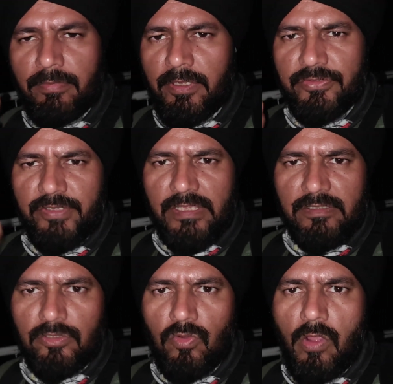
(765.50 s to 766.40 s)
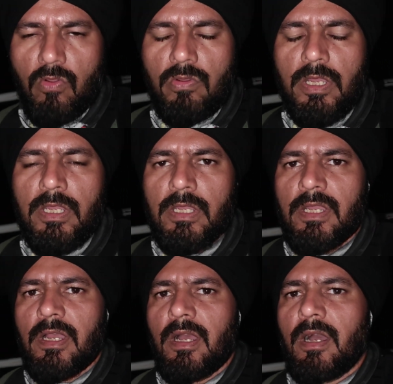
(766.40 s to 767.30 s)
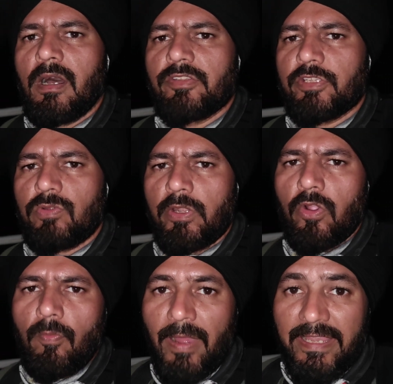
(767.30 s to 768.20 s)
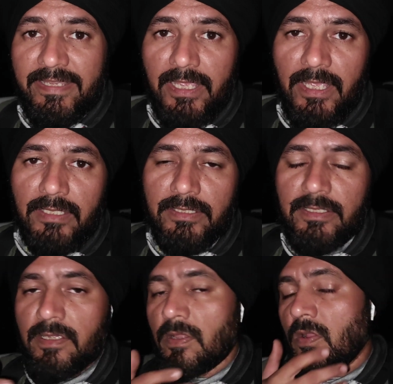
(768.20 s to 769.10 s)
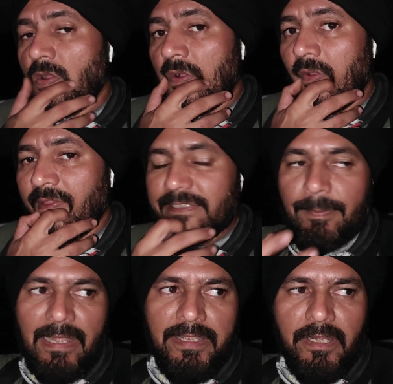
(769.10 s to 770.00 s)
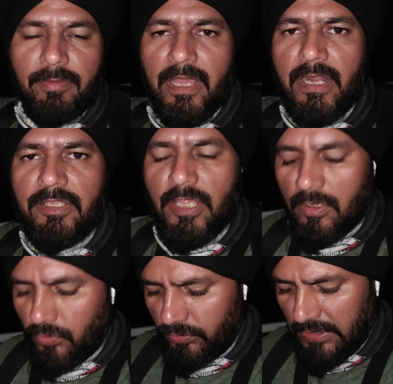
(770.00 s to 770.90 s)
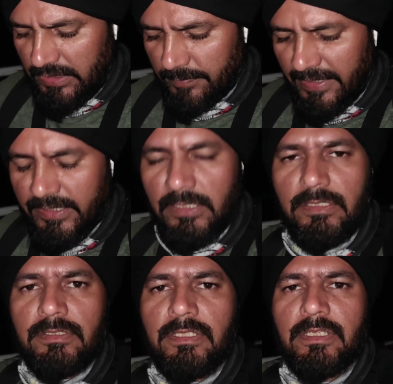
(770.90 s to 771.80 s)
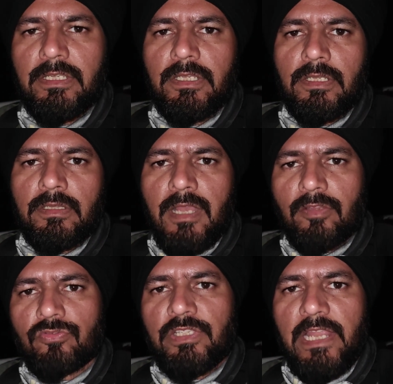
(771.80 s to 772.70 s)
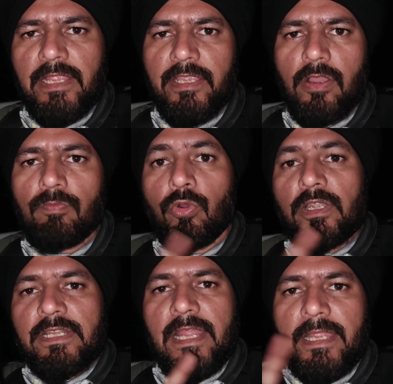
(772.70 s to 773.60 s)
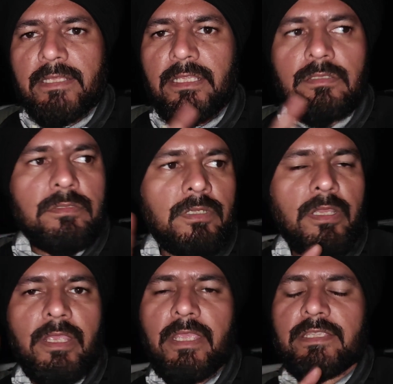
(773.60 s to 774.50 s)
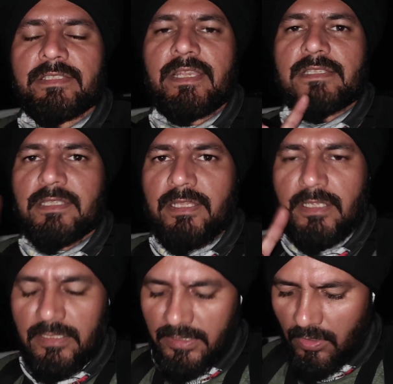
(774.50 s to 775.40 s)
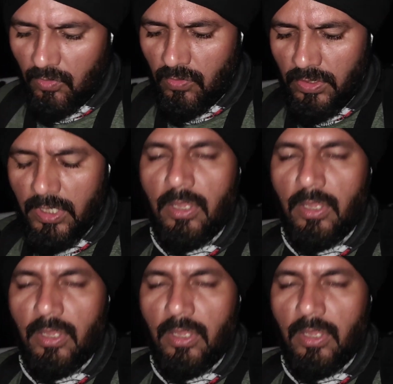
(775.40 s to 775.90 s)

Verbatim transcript: भी इस रास्ते तो आओ हाँ ਜੇ थोड़े को बइक है कोई स्पलेंडर वगैरह ज कोई उदा की ਬਾਈਕ तो तुम ਲੈ आओ बुलेट लैके तो इस रास्ते तो कदे ना आओ